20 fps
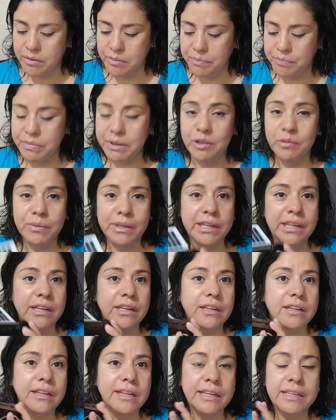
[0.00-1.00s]
Pero
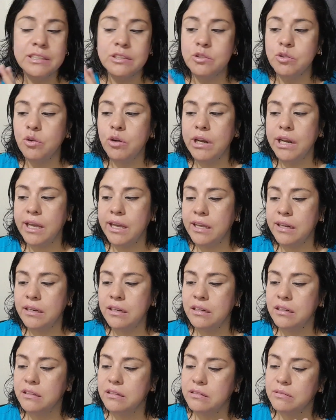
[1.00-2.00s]
miren, es solar.
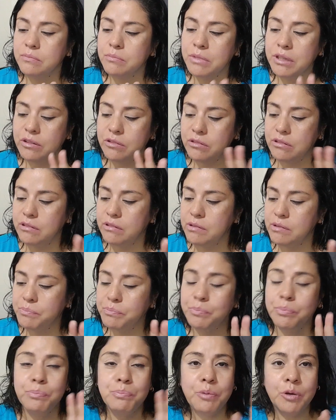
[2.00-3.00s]
Bueno,
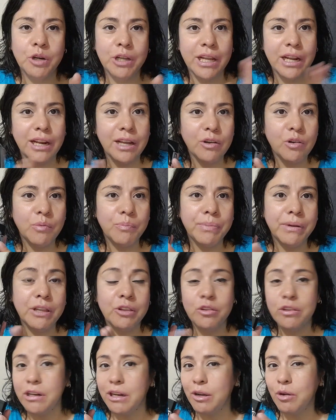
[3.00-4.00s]
¿por qué la compré y
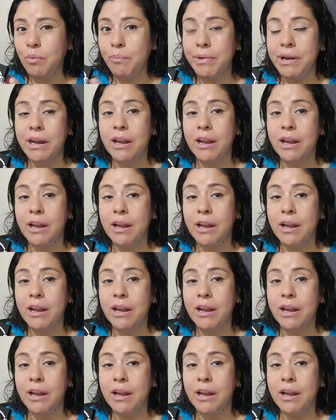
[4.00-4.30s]
dónde la compré?